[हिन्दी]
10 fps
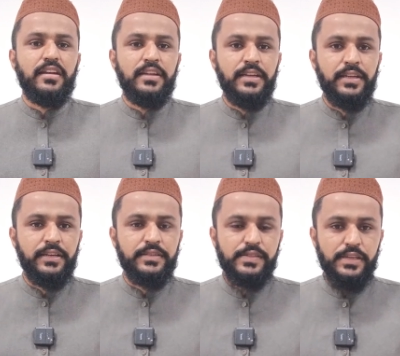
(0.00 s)
कर लें
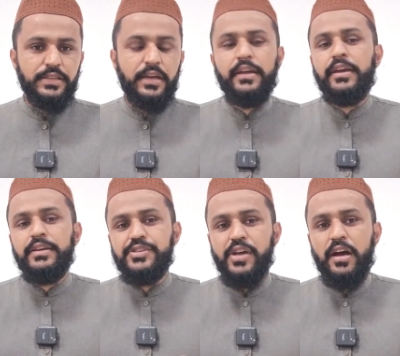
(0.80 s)
सही
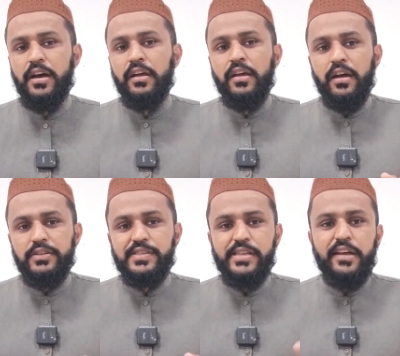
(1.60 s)
है या
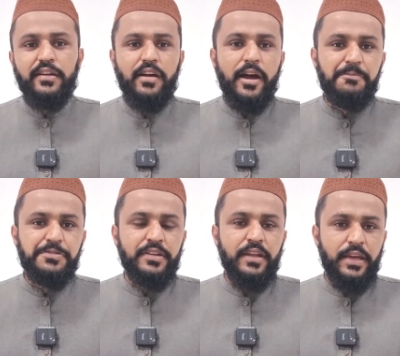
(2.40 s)
सेकंड
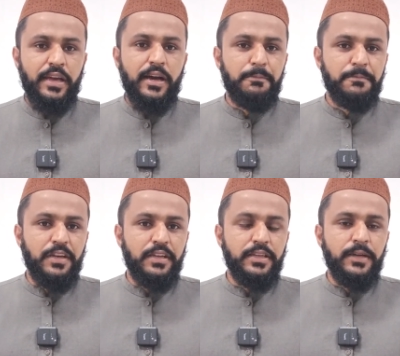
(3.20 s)
ऑप्शन है
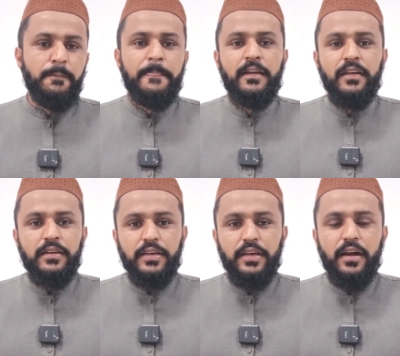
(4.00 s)
आपके लिए
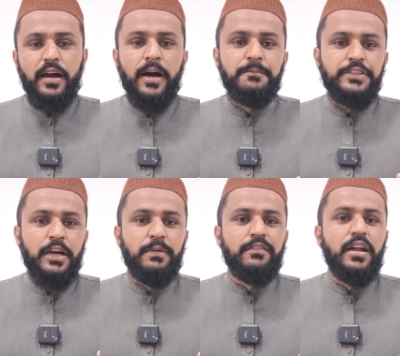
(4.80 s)
कि आप
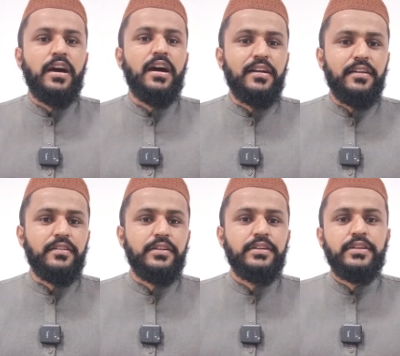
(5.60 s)
जनाबे वाला
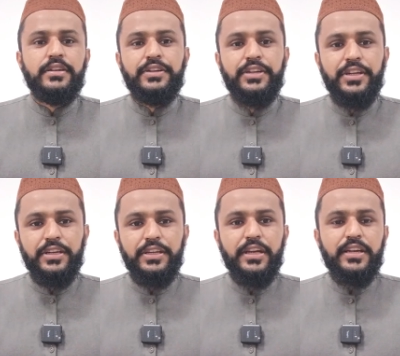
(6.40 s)
अगर
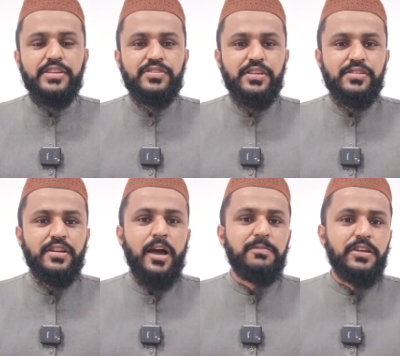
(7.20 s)
डिग्री
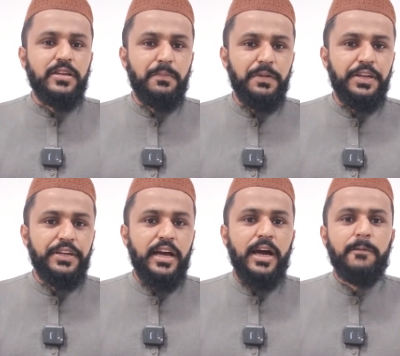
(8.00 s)
अटेस्टेशन आपकी कंप्लीट है